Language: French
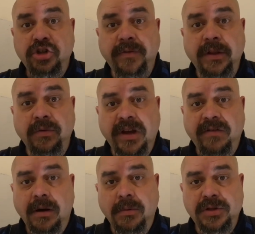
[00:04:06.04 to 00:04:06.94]
Je vais donc
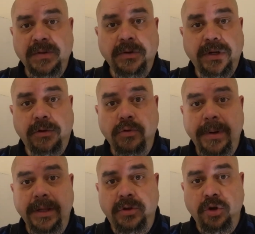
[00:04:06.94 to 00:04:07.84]
avoir besoin de
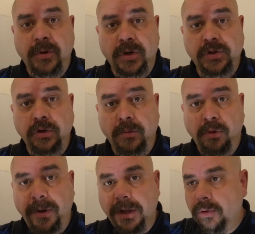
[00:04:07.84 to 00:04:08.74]
découper deux morceaux dans
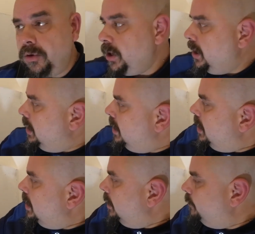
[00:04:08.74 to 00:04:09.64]
mon panneau,
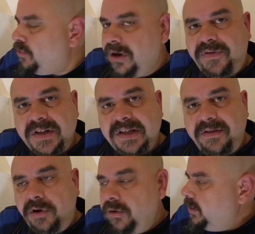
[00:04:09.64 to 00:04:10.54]
un pour la face
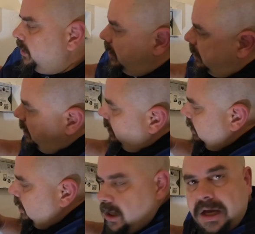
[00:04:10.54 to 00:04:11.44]
avant
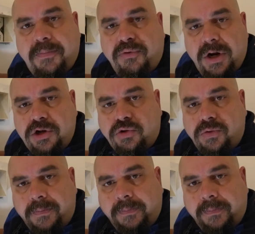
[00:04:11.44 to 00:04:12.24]
et un pour la joue.